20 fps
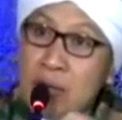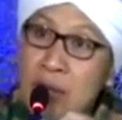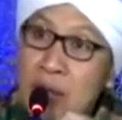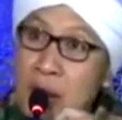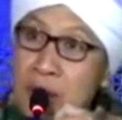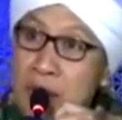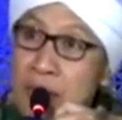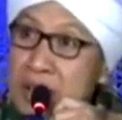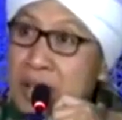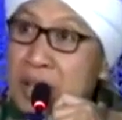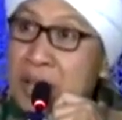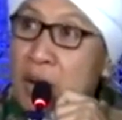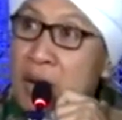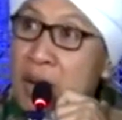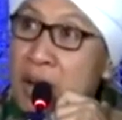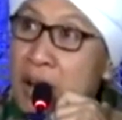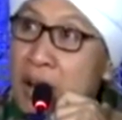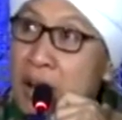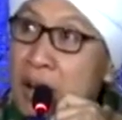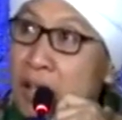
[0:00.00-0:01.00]
lambai
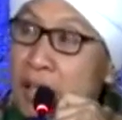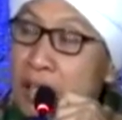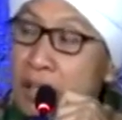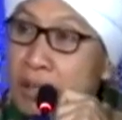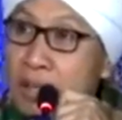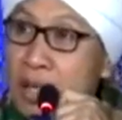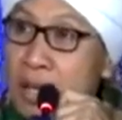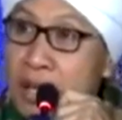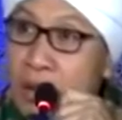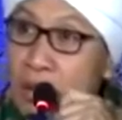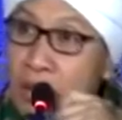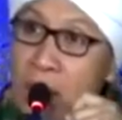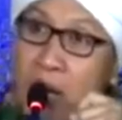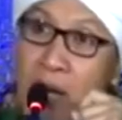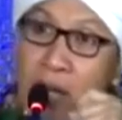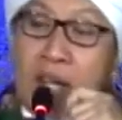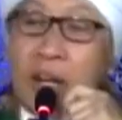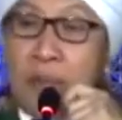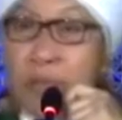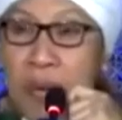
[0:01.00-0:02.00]
kawan anda tak tahu ada orang
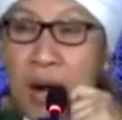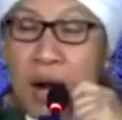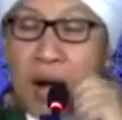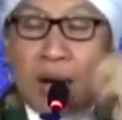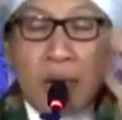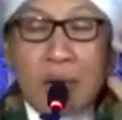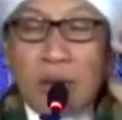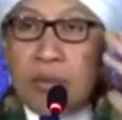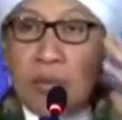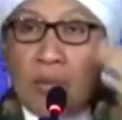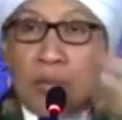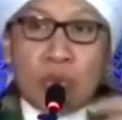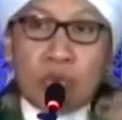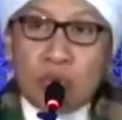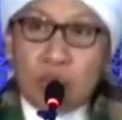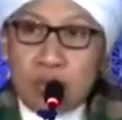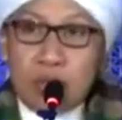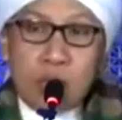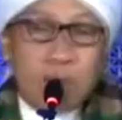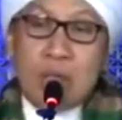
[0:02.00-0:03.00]
kena plak gitu
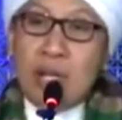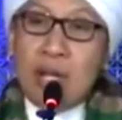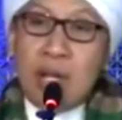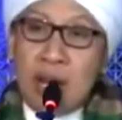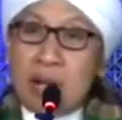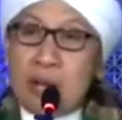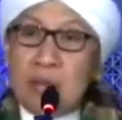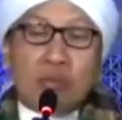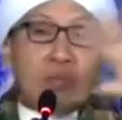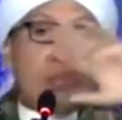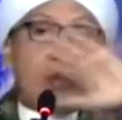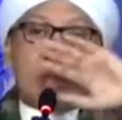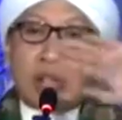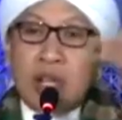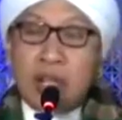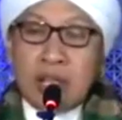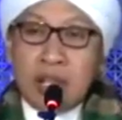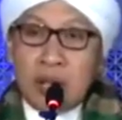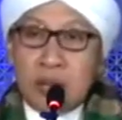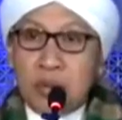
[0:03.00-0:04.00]
terus hilang
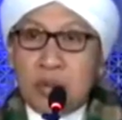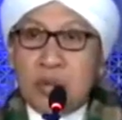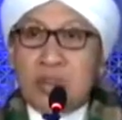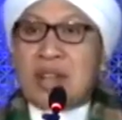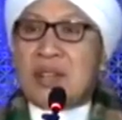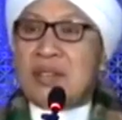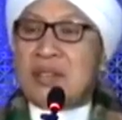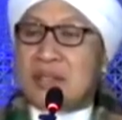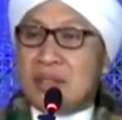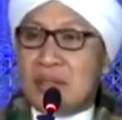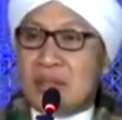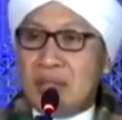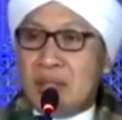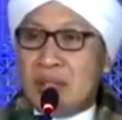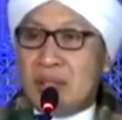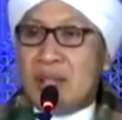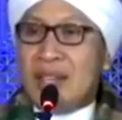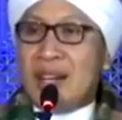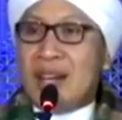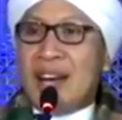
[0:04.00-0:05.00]
sange ngebutnya
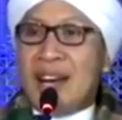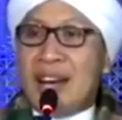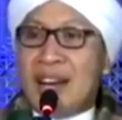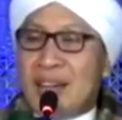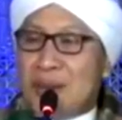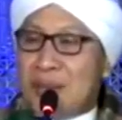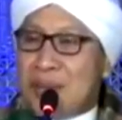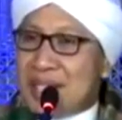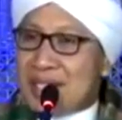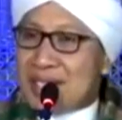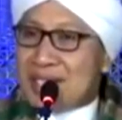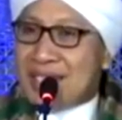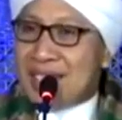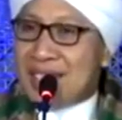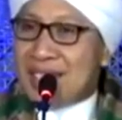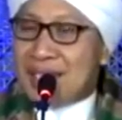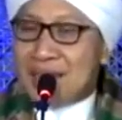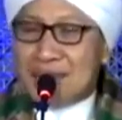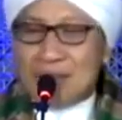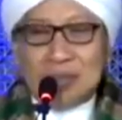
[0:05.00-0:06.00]
anda
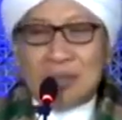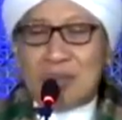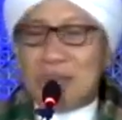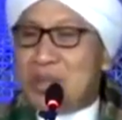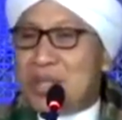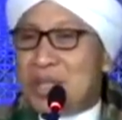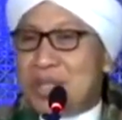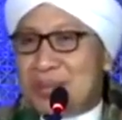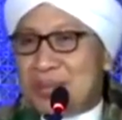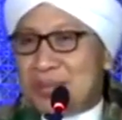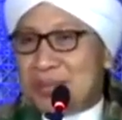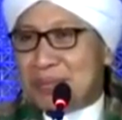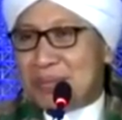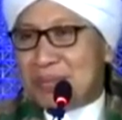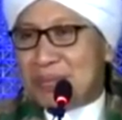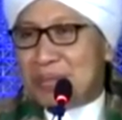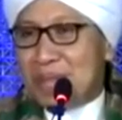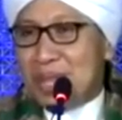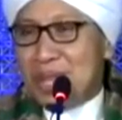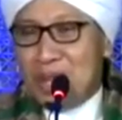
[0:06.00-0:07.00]
menyesal oh ya
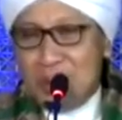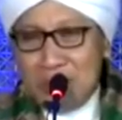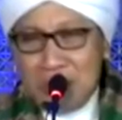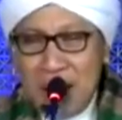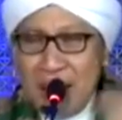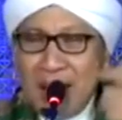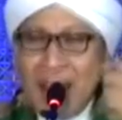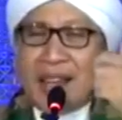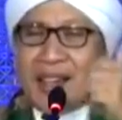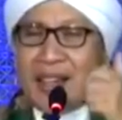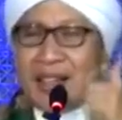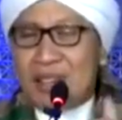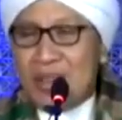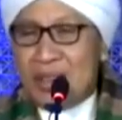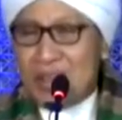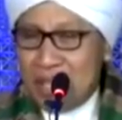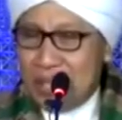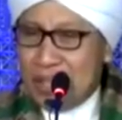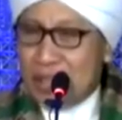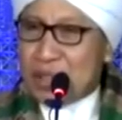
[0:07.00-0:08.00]
baik
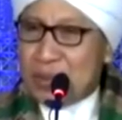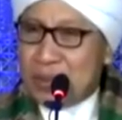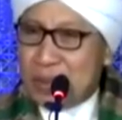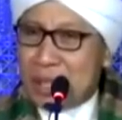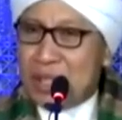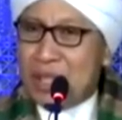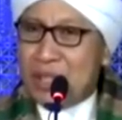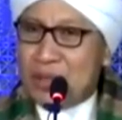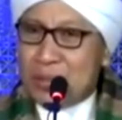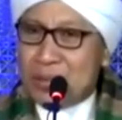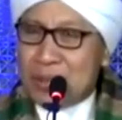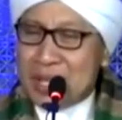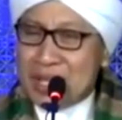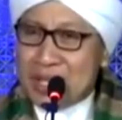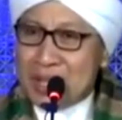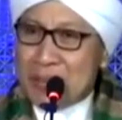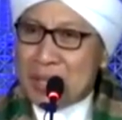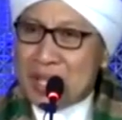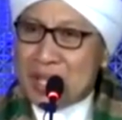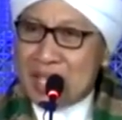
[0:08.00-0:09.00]
orang harus seperti itu
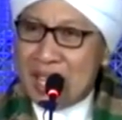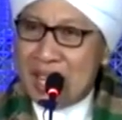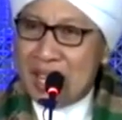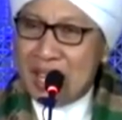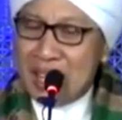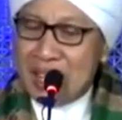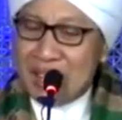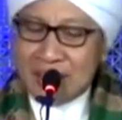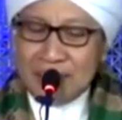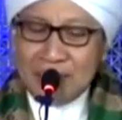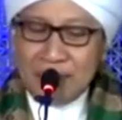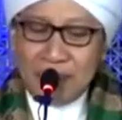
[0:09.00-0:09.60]
merasa bersalah